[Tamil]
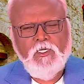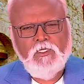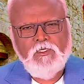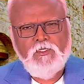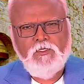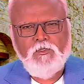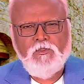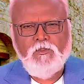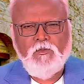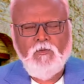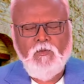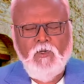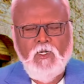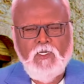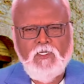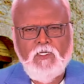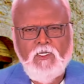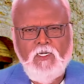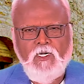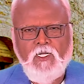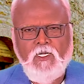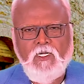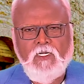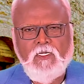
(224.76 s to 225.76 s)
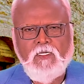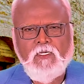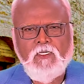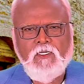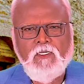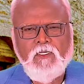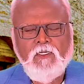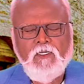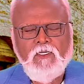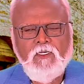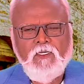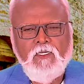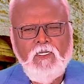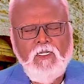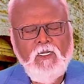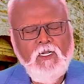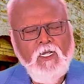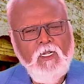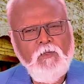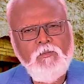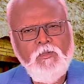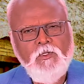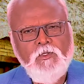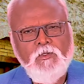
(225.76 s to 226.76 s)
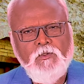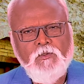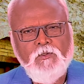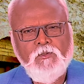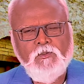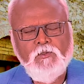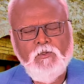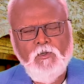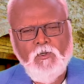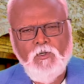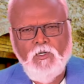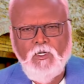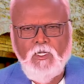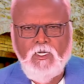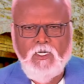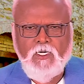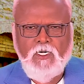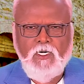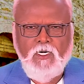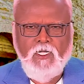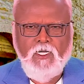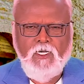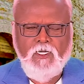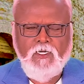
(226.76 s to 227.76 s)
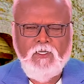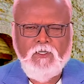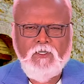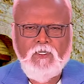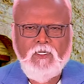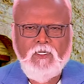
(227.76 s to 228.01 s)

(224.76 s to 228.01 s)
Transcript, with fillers: பரிசுத்துவான்களே என் அன்பு தோழர்களே